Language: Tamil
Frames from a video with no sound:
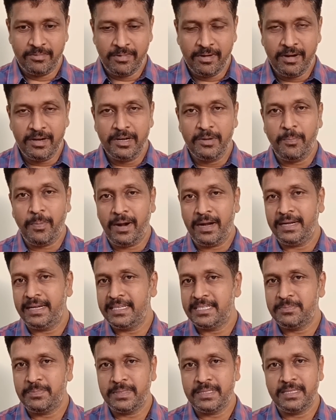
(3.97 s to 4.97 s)
வேர்ல்டு
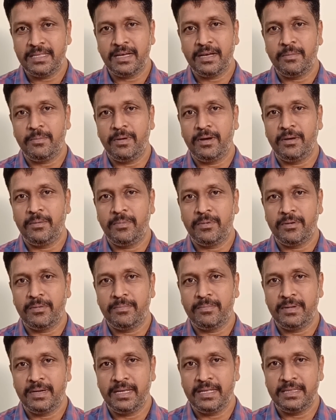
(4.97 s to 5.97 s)
பாலிடிக்ஸ் பற்றி தாங்க பார்க்க
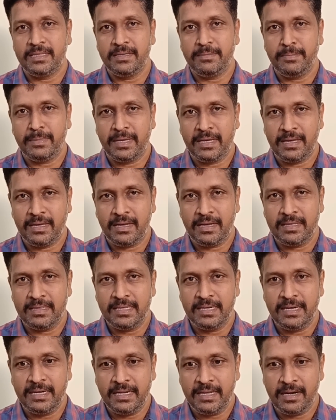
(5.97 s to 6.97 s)
போகிறோம் நேற்று மிக
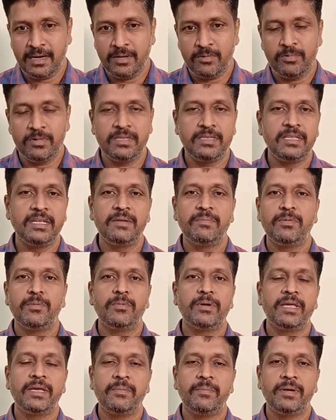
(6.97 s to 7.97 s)
அதிரடியான ஒரு திருப்பு
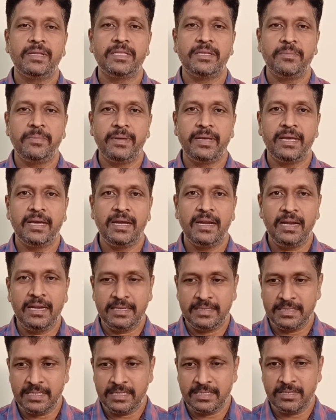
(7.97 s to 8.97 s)
முனையை பார்த்துருப்பீங்க
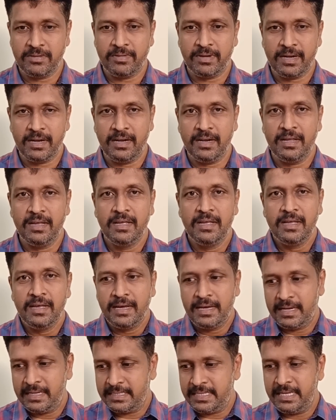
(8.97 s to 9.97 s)
லிஸ்டர்ஸ் அவர்கள்
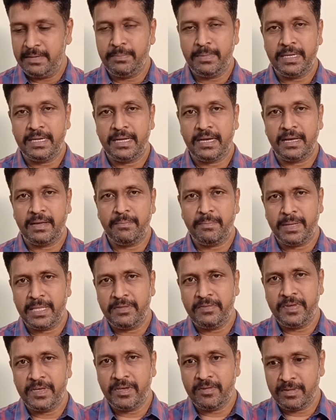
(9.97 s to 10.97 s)
ரிசைன் பண்ணிட்டாங்க
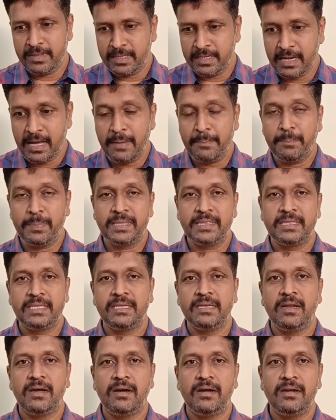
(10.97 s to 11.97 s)
பதவிக்கு வந்த
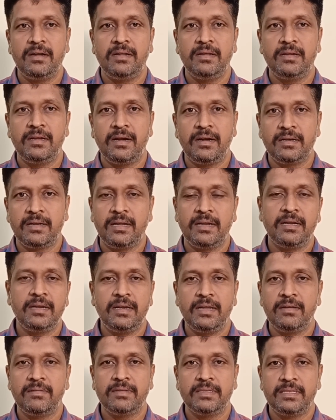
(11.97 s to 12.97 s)
நாற்பத்தி நாலு
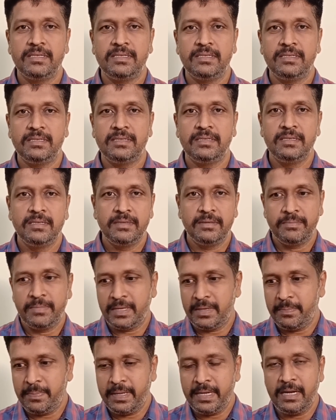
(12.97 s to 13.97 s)
நாட்களிலே வந்து
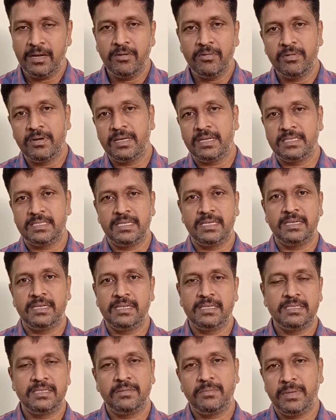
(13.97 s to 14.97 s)
மிகப்பெரிய அளவுக்கு
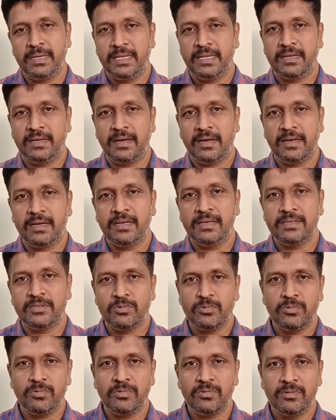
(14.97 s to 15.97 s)
ரிசைனேஷன் பண்ணியிருக்காங்க
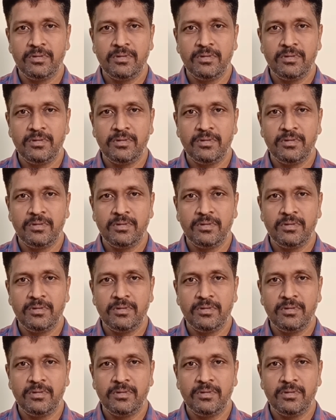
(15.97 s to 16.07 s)
ஸோ